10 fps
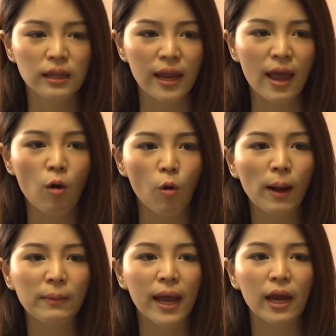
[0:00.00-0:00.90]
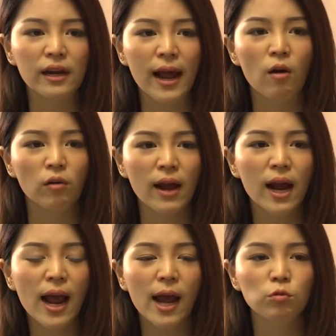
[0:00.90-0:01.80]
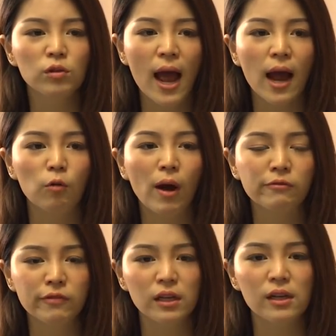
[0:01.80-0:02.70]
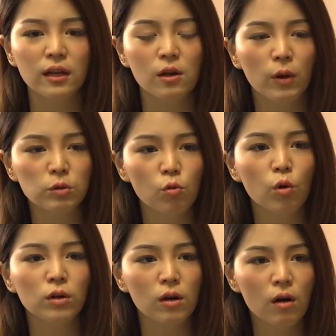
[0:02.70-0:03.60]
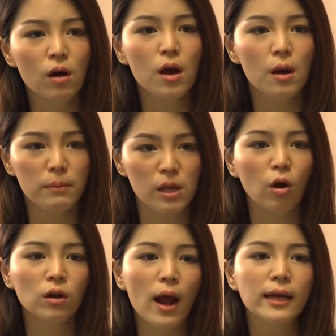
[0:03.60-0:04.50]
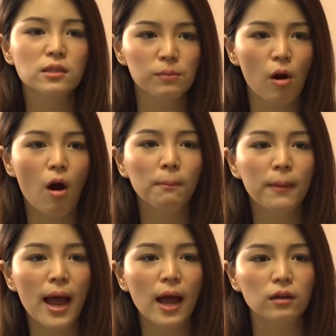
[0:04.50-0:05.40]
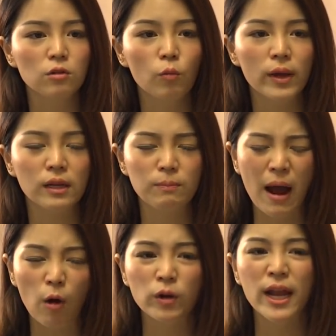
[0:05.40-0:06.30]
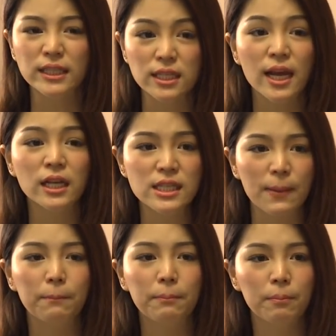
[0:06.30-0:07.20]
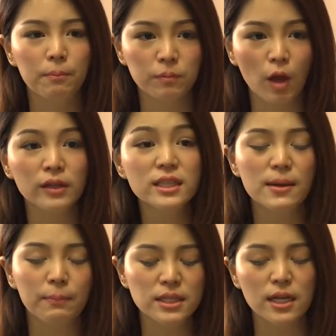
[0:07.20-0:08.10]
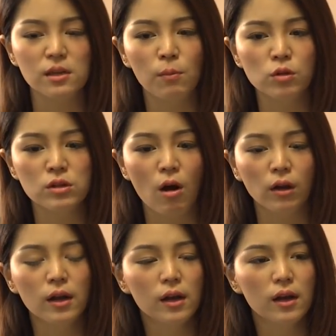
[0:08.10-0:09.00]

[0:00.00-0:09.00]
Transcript: ในแง่ของความแข็งแกร่งของร่างกายทุกอย่างความฟิตเนี่ยเดี๋ยวว่าทุกคนก็มีค่อนข้างจะพร้อมมาก ยกเว้นบางคนที่อาจจะยังเจ็บ ตอนที่เจ็บมาจากสโมสร